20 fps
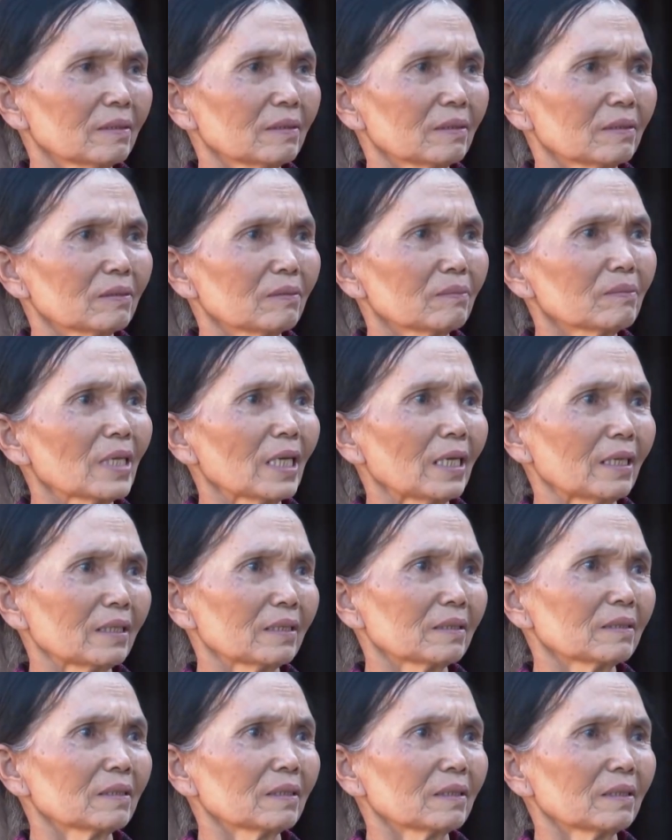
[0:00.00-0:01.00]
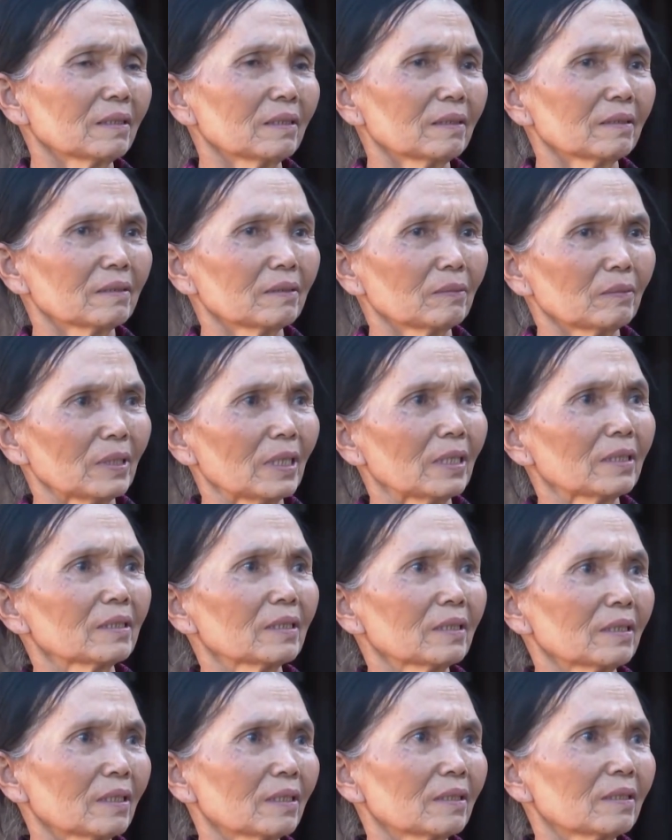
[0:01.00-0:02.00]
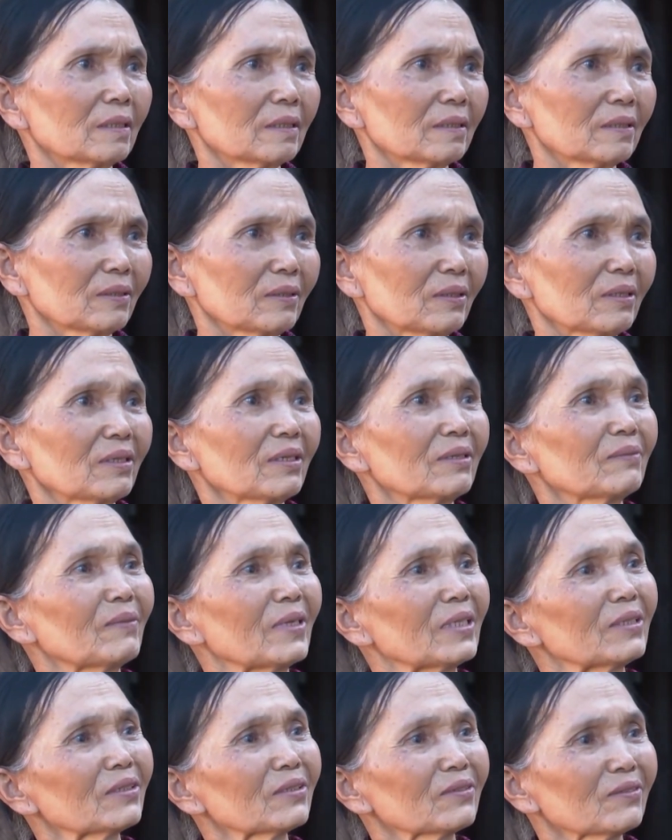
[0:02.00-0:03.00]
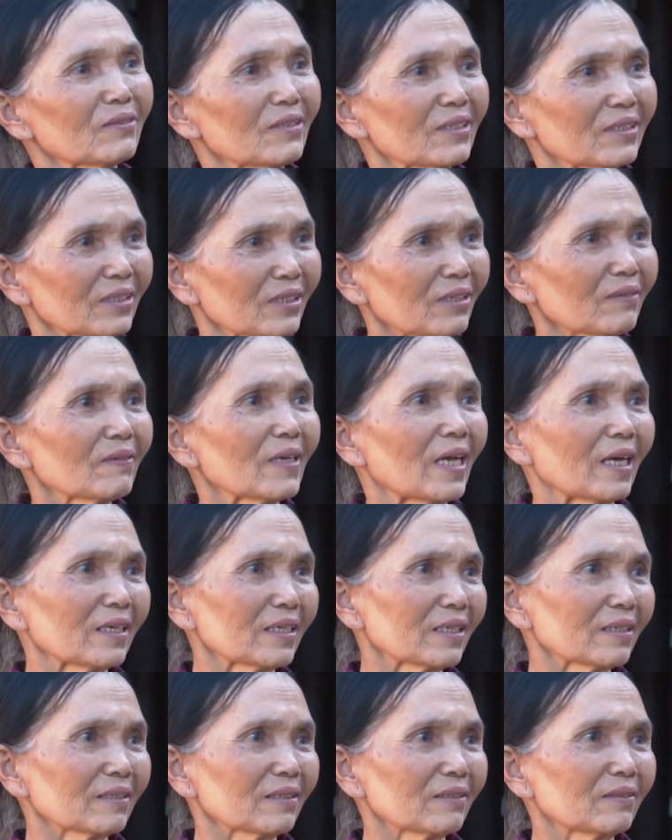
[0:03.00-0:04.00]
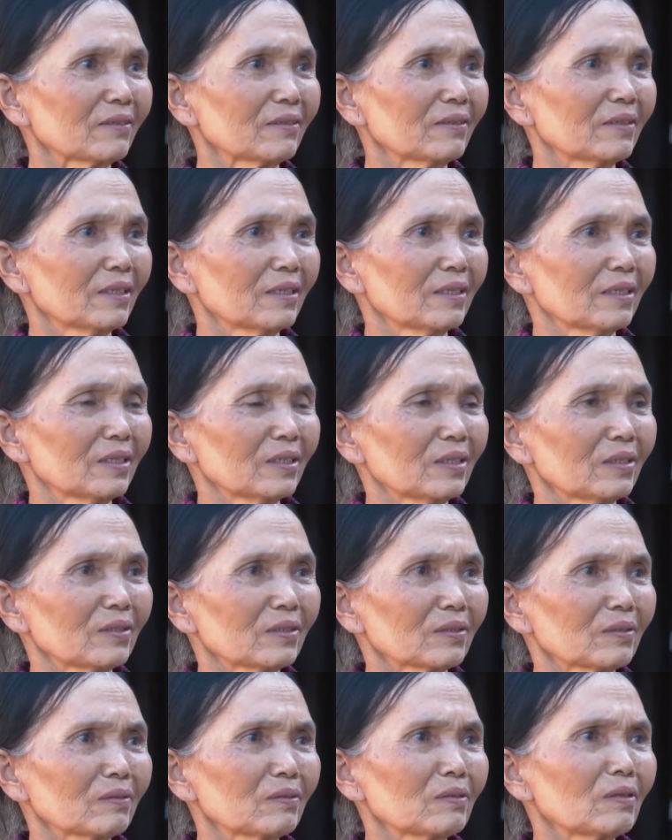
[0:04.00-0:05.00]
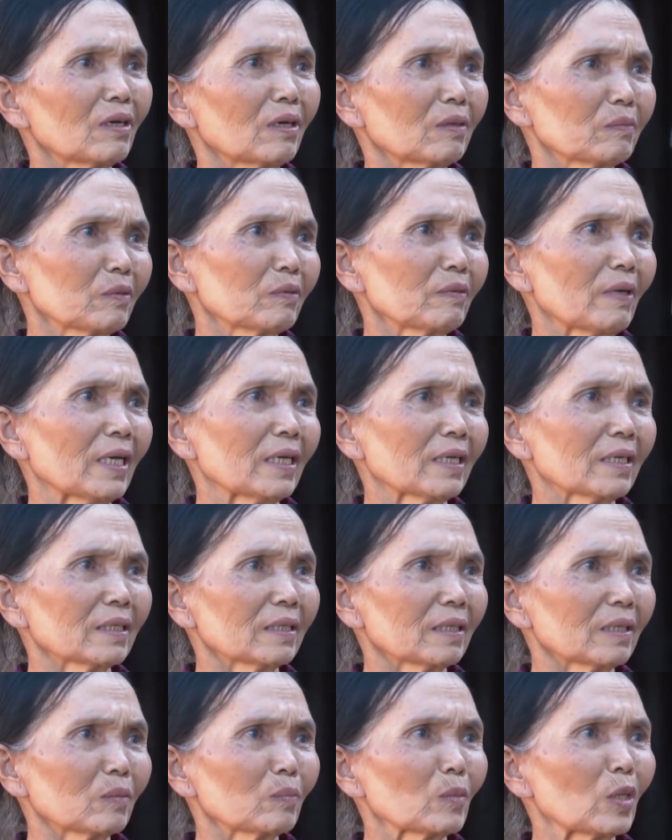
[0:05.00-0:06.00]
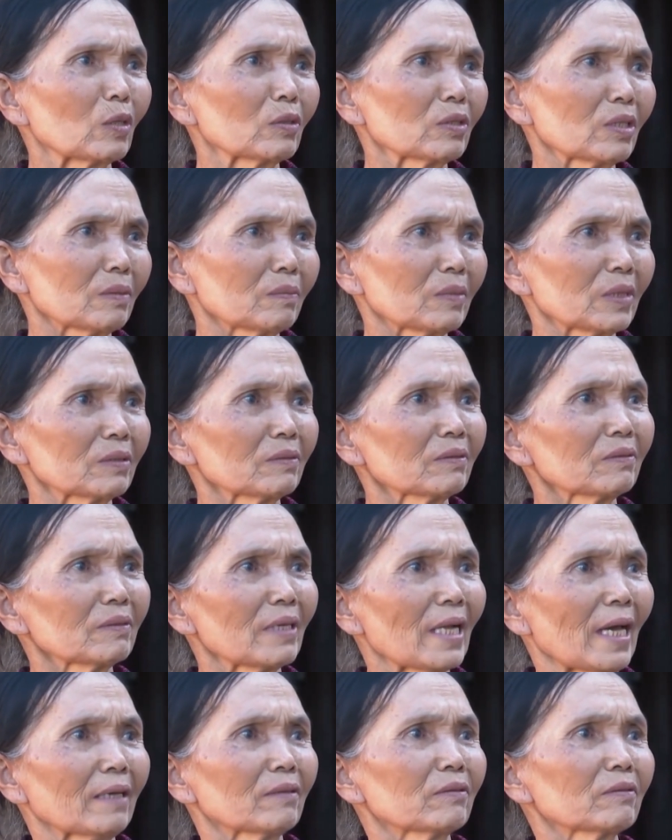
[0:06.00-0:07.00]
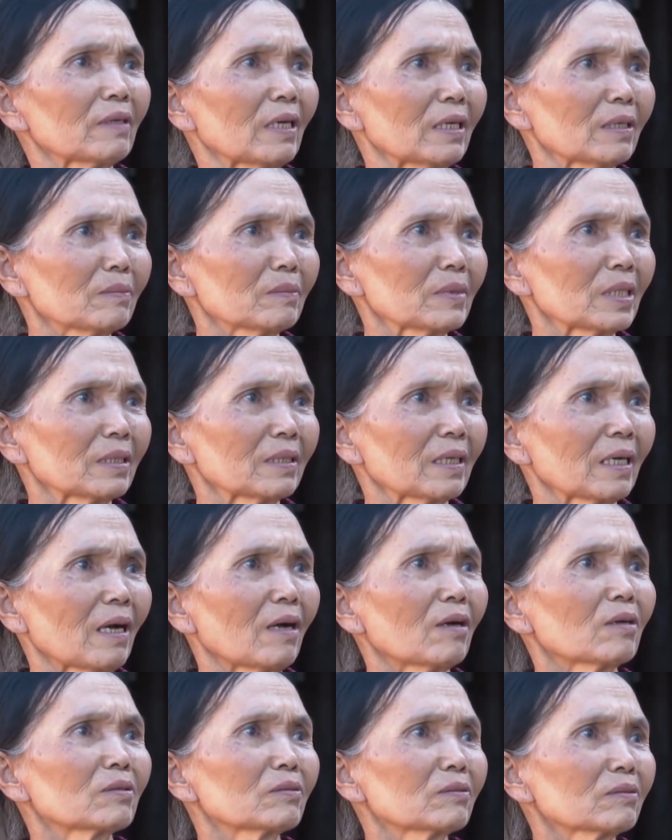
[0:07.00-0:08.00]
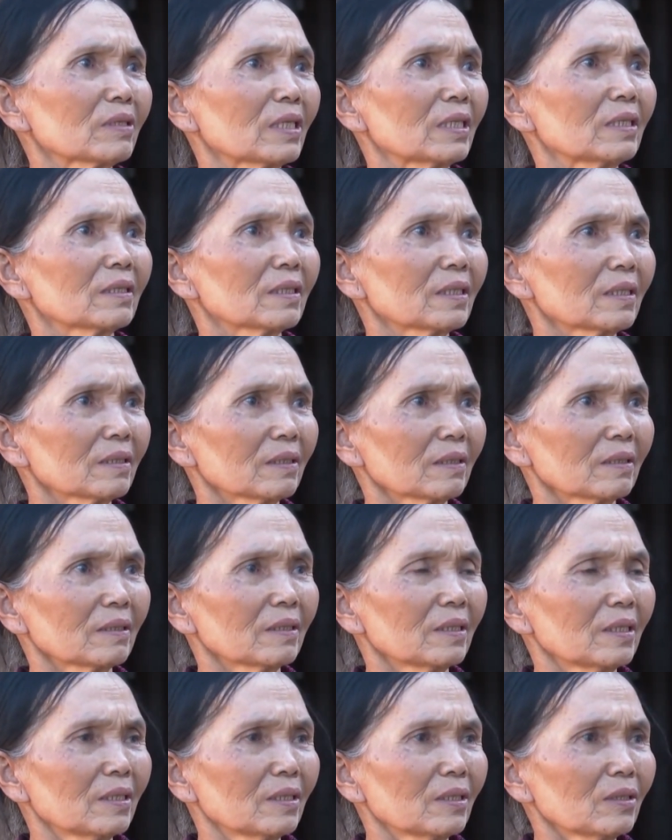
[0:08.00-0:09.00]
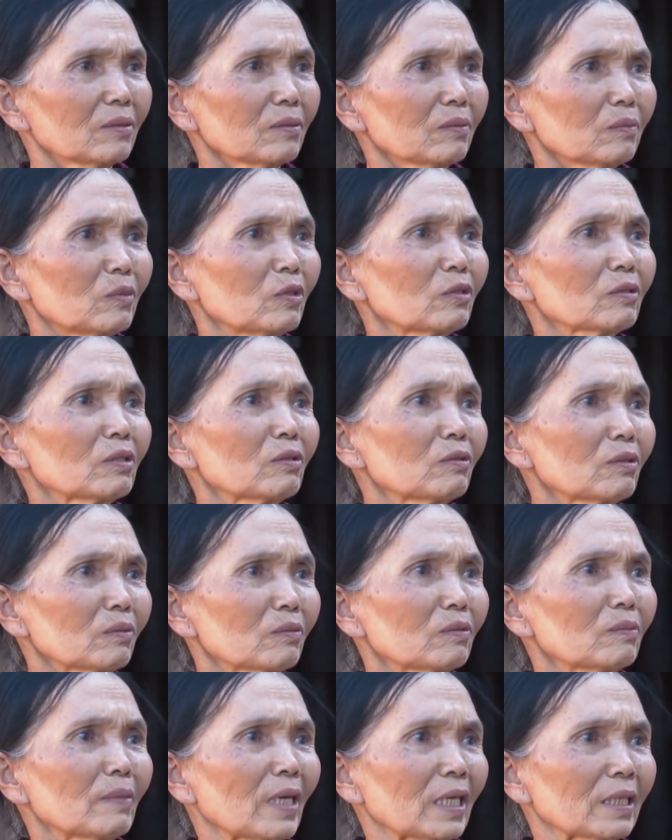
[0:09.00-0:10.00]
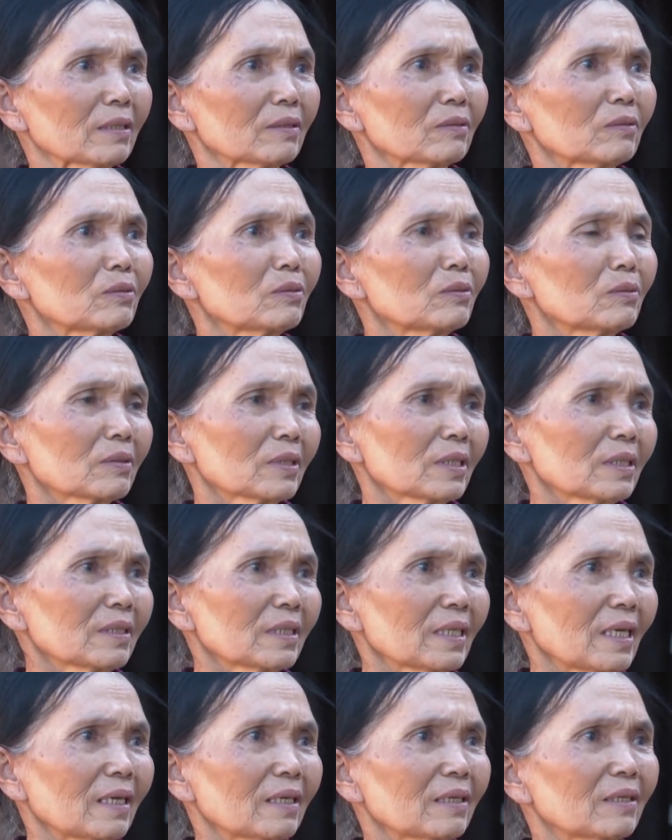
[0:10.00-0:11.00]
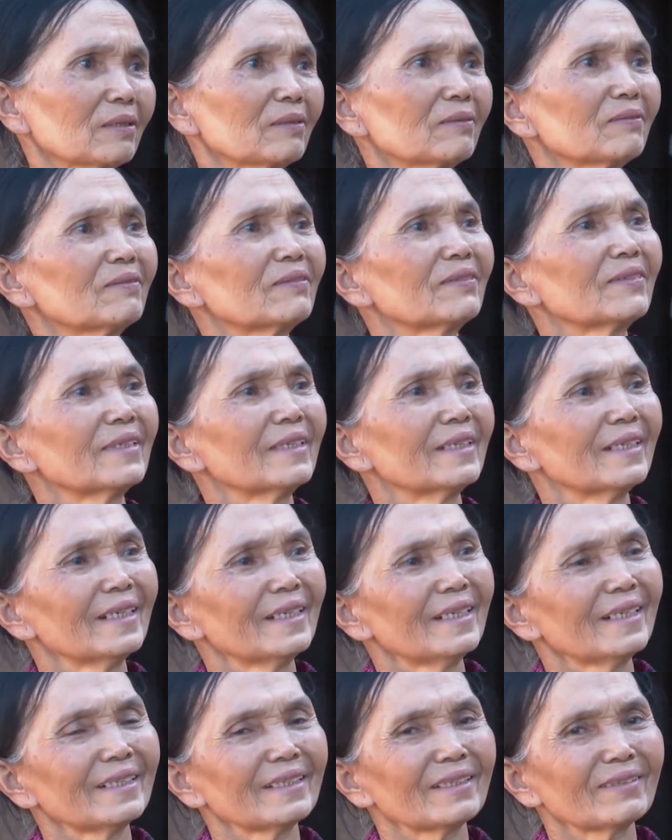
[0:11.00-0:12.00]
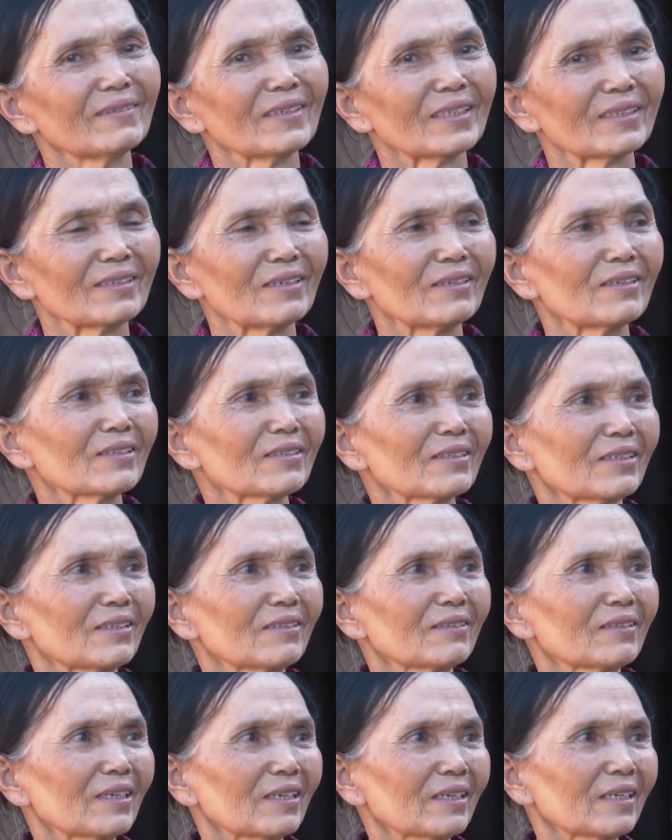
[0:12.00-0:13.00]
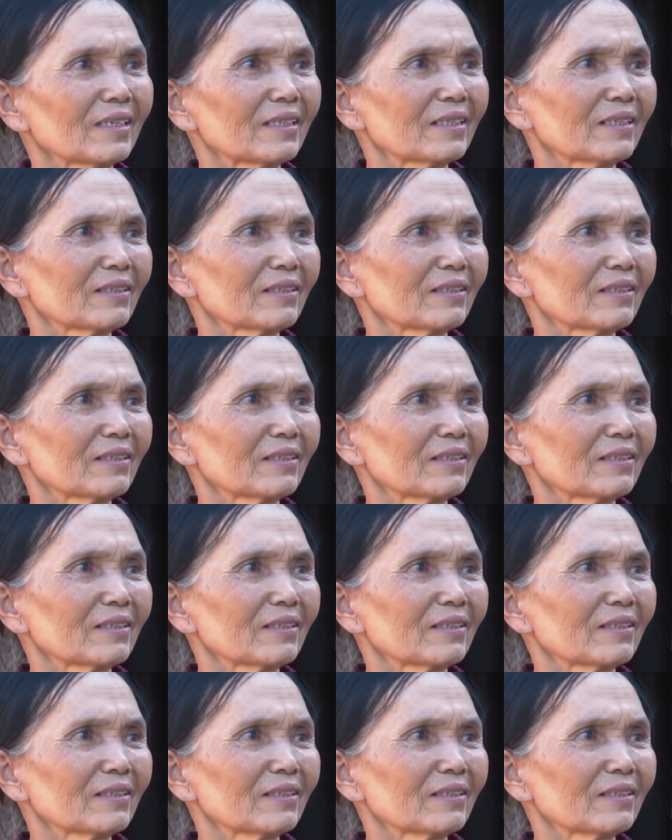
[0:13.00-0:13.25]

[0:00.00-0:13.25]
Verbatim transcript: Rồi cũng nhờ đề truyền hình ờ, mạnh thường quân giúp đỡ cho tôi. Rồi tôi lòn tôi ăn cái đó bôi vậy mà tôi đa tôi ớm thì có số tiền đây mua thuốc mà mang rồi uống chứ giờ em dạ. biết nói sao vậy dạ.